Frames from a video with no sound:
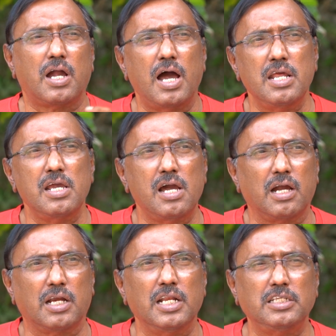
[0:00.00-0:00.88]
కానీ
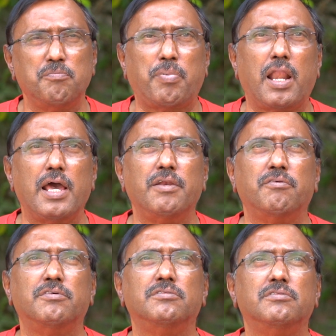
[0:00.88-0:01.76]
అక్కడి నుంచి
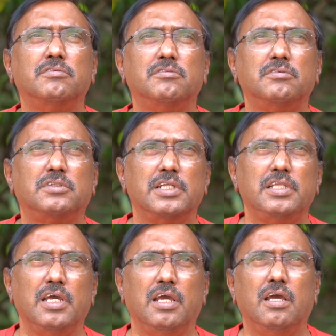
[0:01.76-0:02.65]
పలాయనం
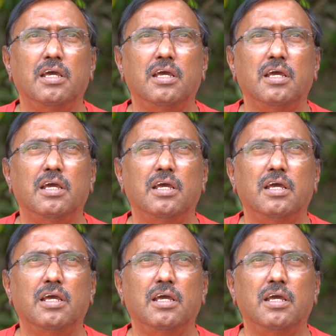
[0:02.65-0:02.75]
చెంది